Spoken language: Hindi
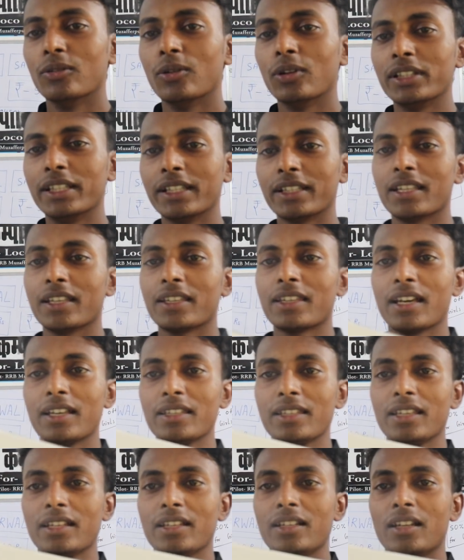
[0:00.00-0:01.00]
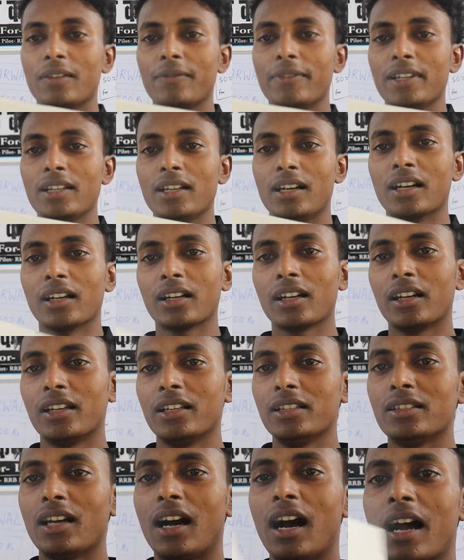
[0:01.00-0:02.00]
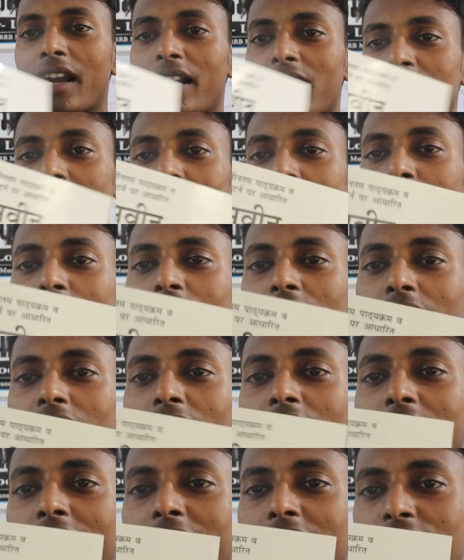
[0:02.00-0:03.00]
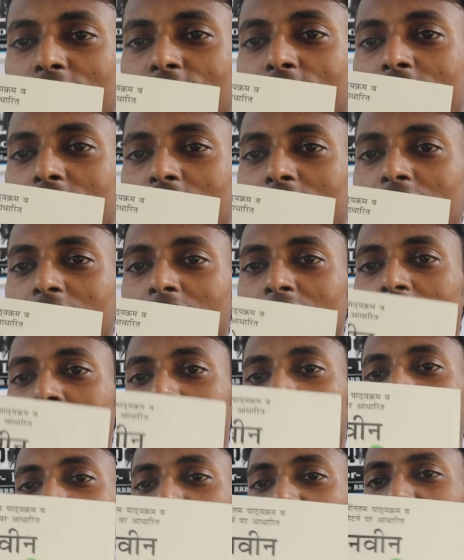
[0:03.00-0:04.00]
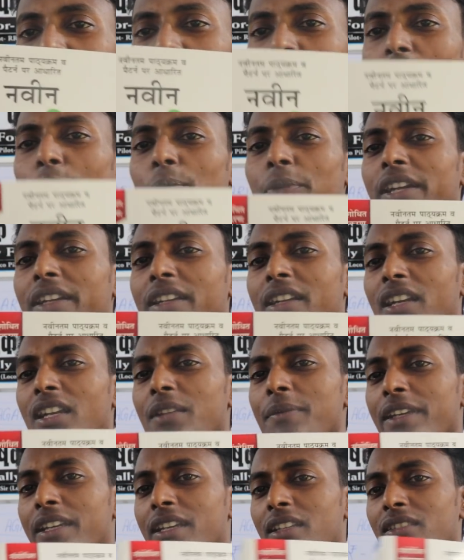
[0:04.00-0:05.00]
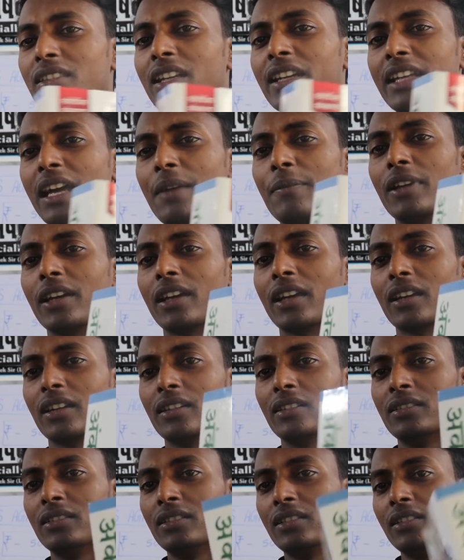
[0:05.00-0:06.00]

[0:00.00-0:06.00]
वो देखिए क्या ये नवीन अंकरेज आर एस अग्रवाल का लेटेस्ट वर्जन इसको कंप्लीट करने में कितना टाइम लगेगा